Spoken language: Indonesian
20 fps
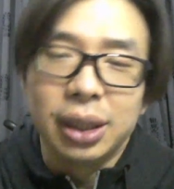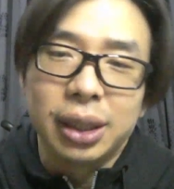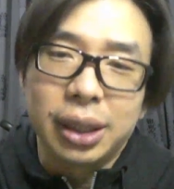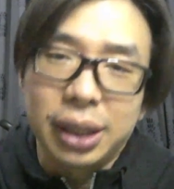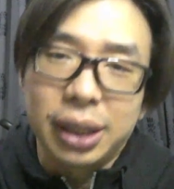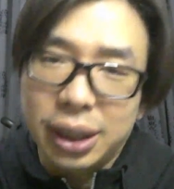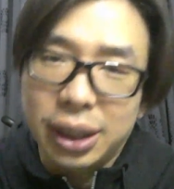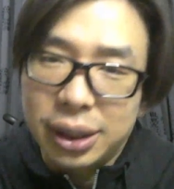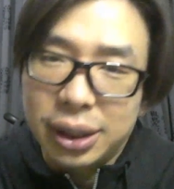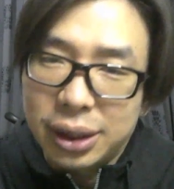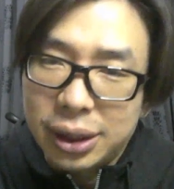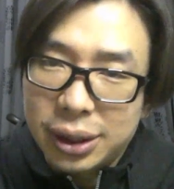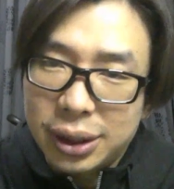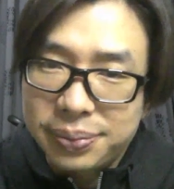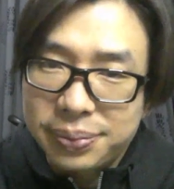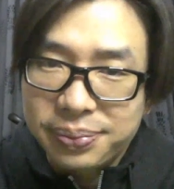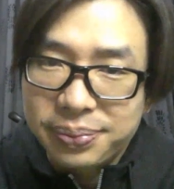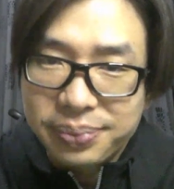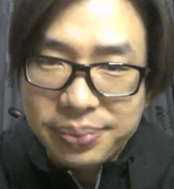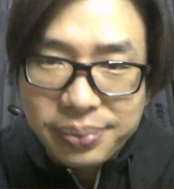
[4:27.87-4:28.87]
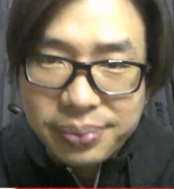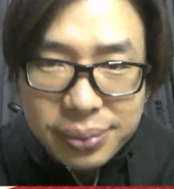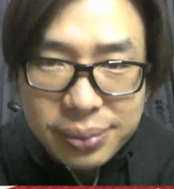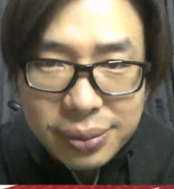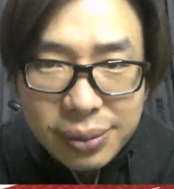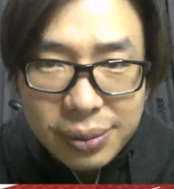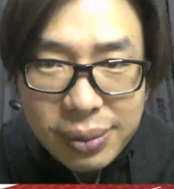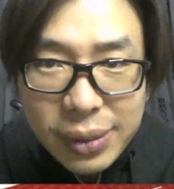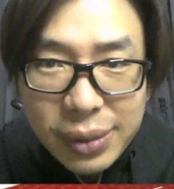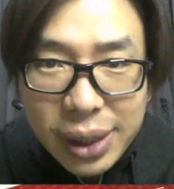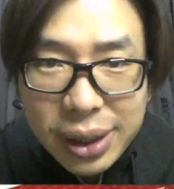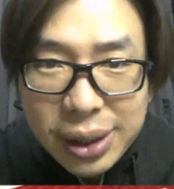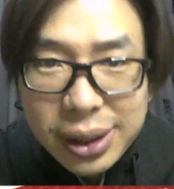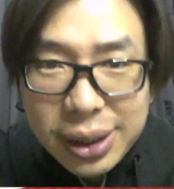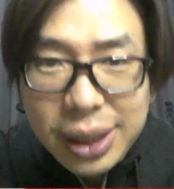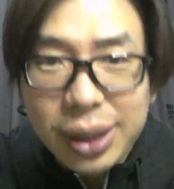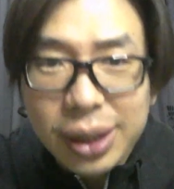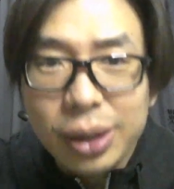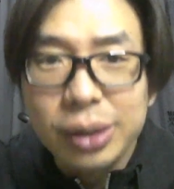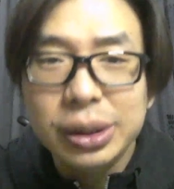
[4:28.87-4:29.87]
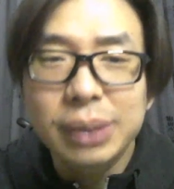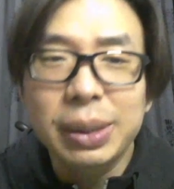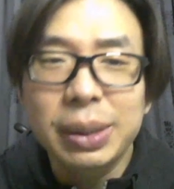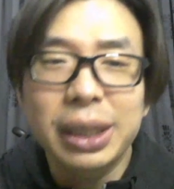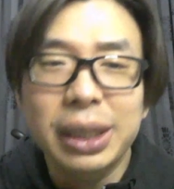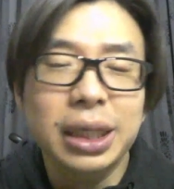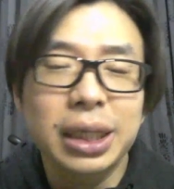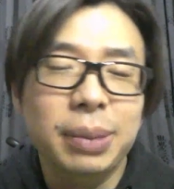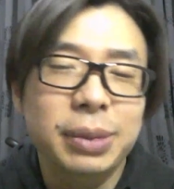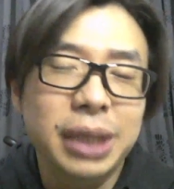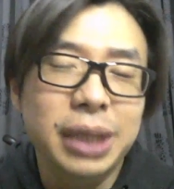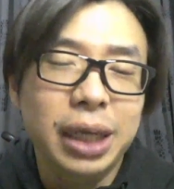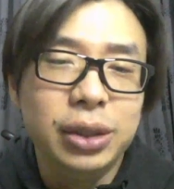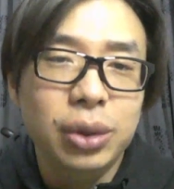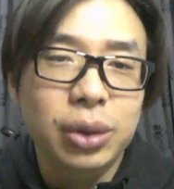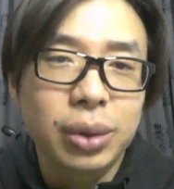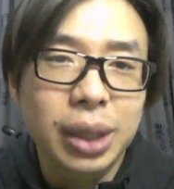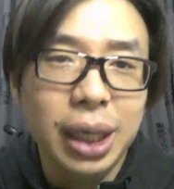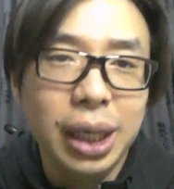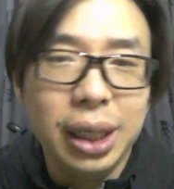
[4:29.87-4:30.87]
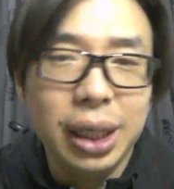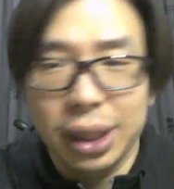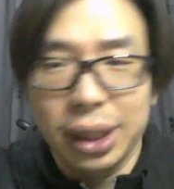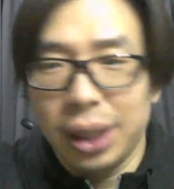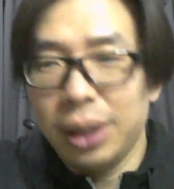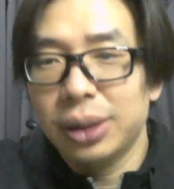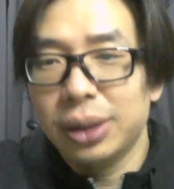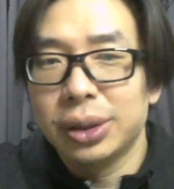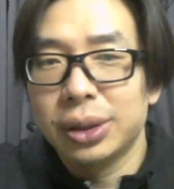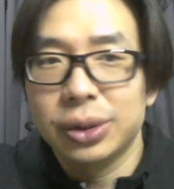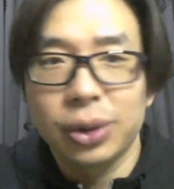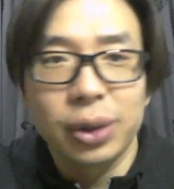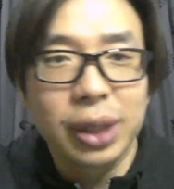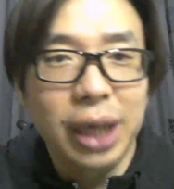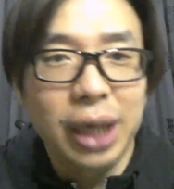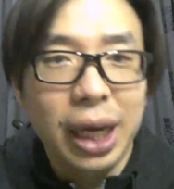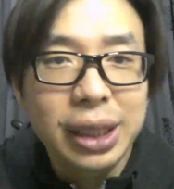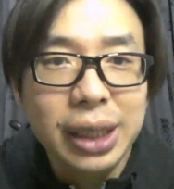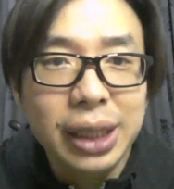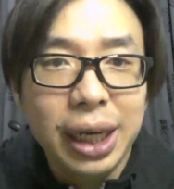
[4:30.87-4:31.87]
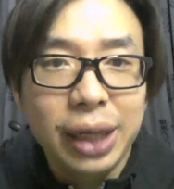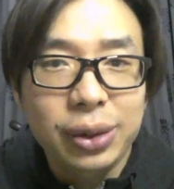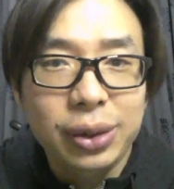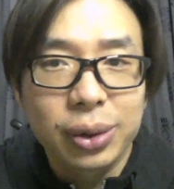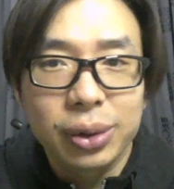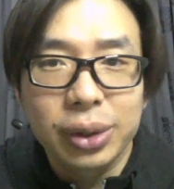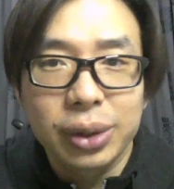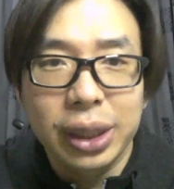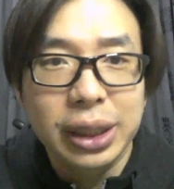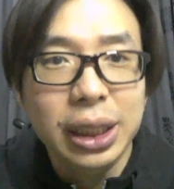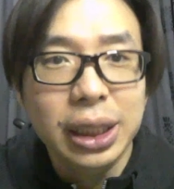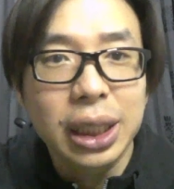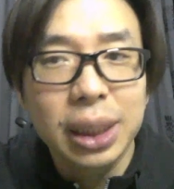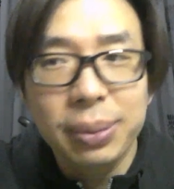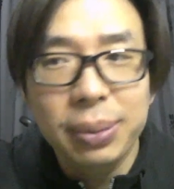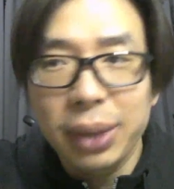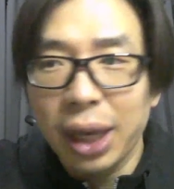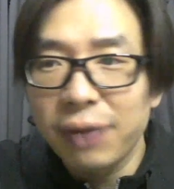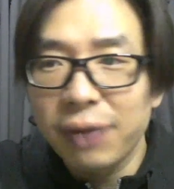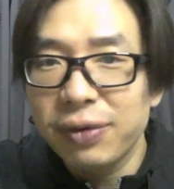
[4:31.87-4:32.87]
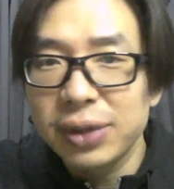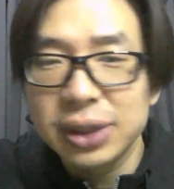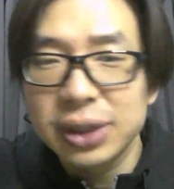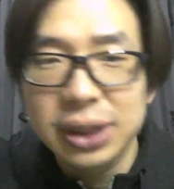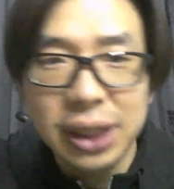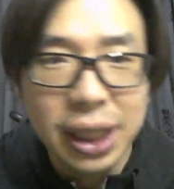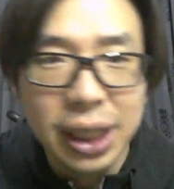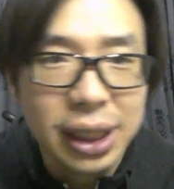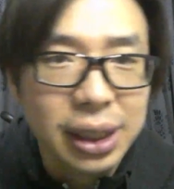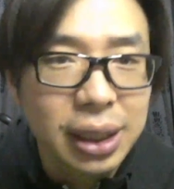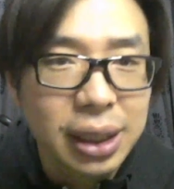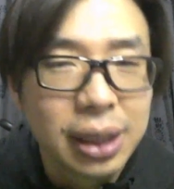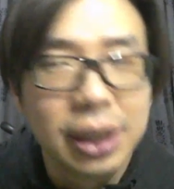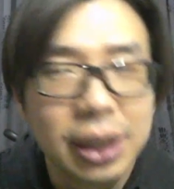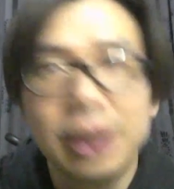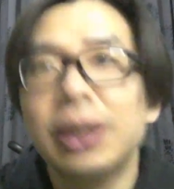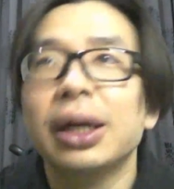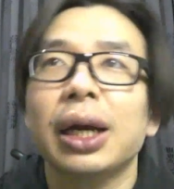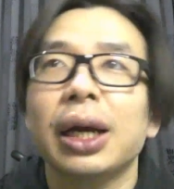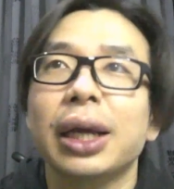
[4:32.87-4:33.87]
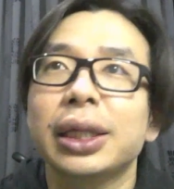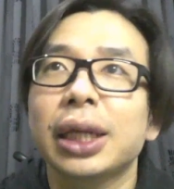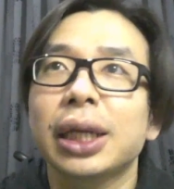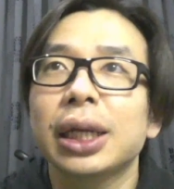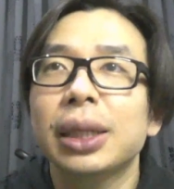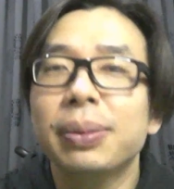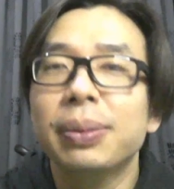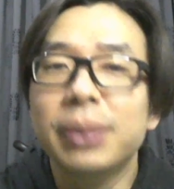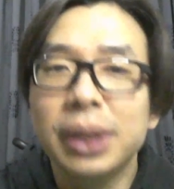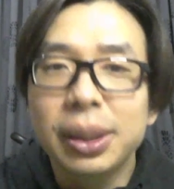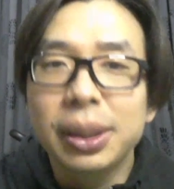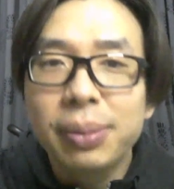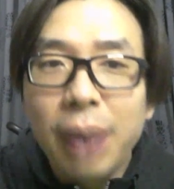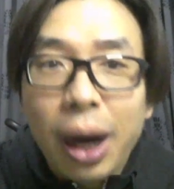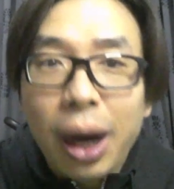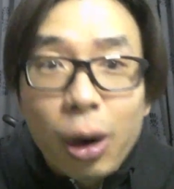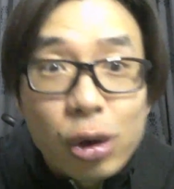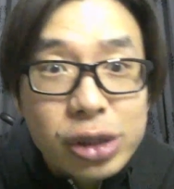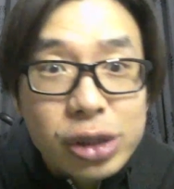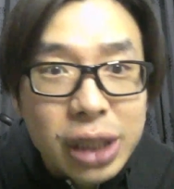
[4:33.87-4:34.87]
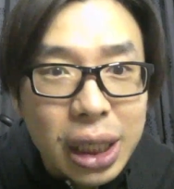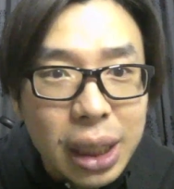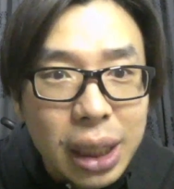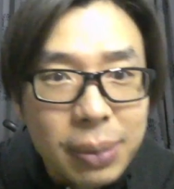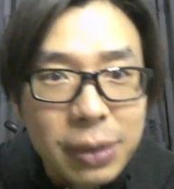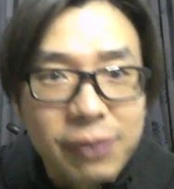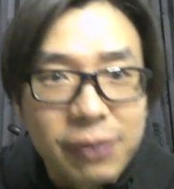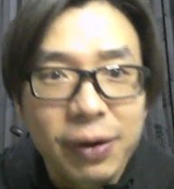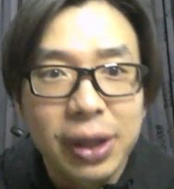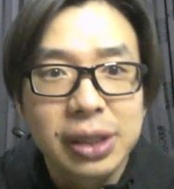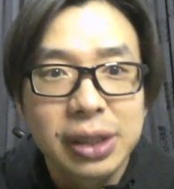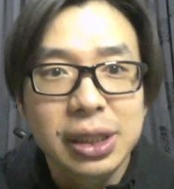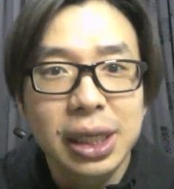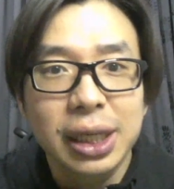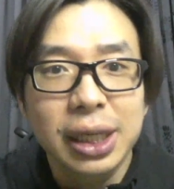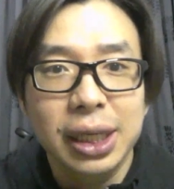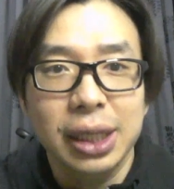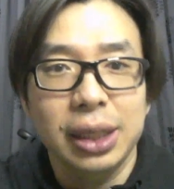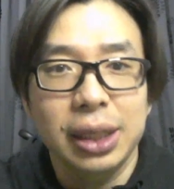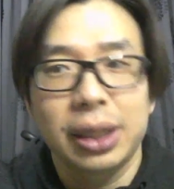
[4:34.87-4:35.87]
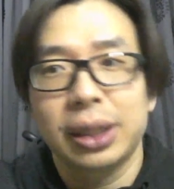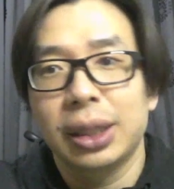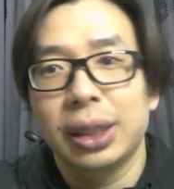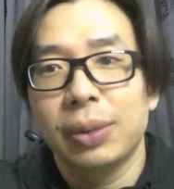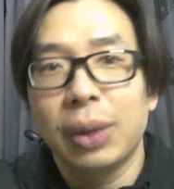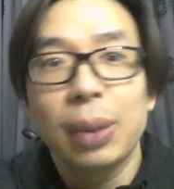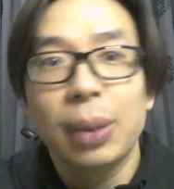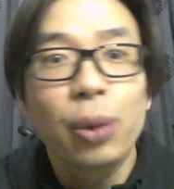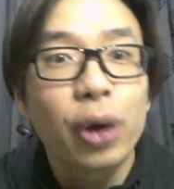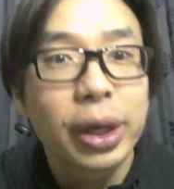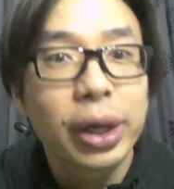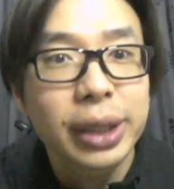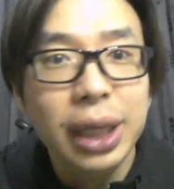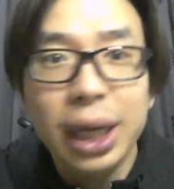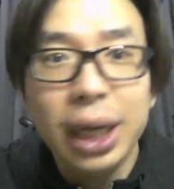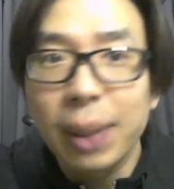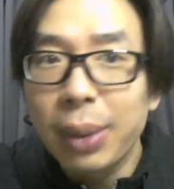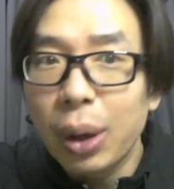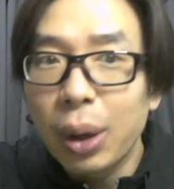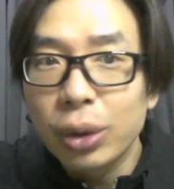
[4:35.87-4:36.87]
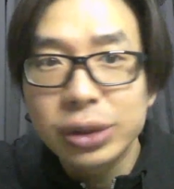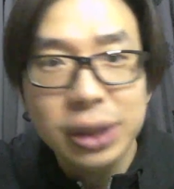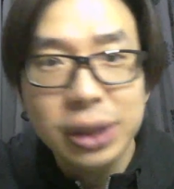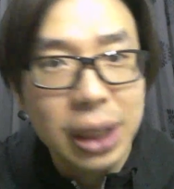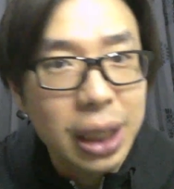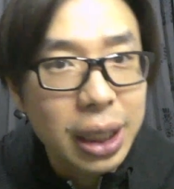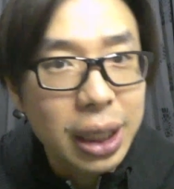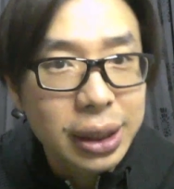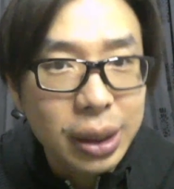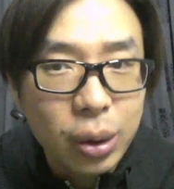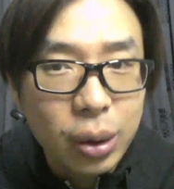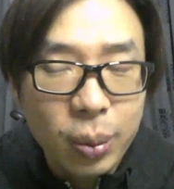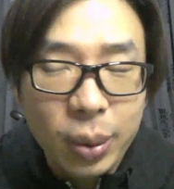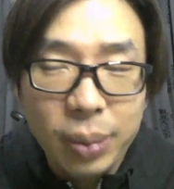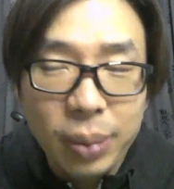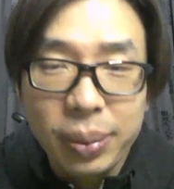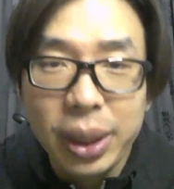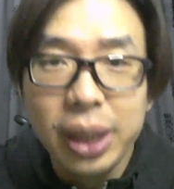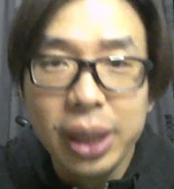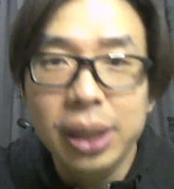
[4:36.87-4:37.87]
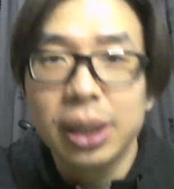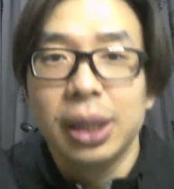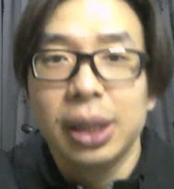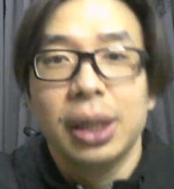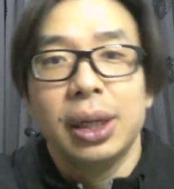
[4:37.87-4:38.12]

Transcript: ya um, jadi kalau dibilang layak menang atau enggak ya sorry aja gitu loh kita lebih efisien kita lebih bagus dalam defending ya kita walaupun kita nggak bangun serangan dari open play